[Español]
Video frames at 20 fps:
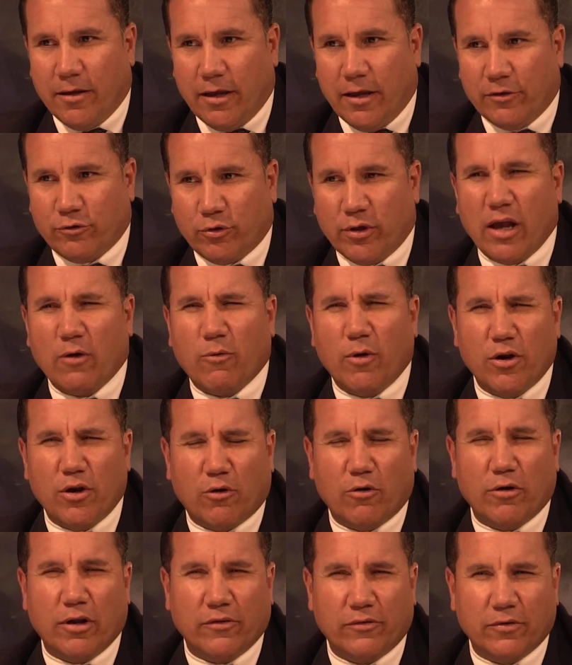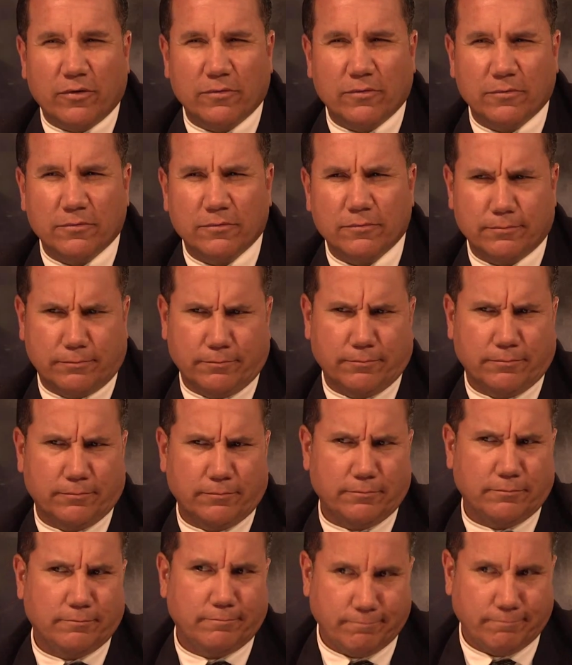Estoy de acuerdo con eso.
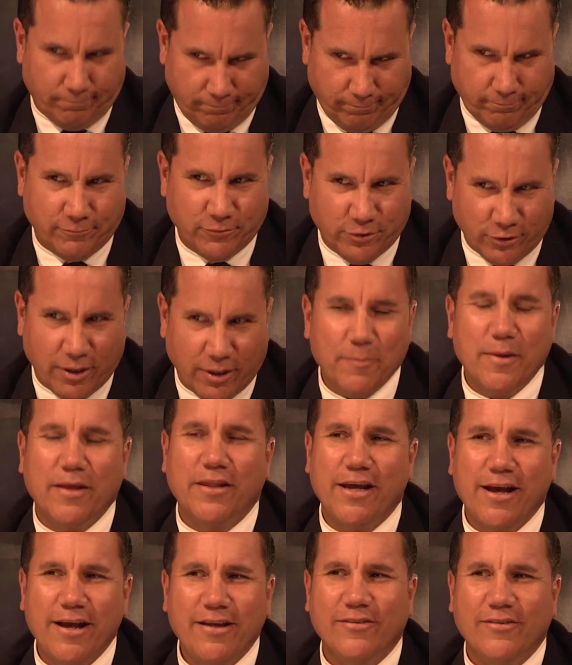Yo también dije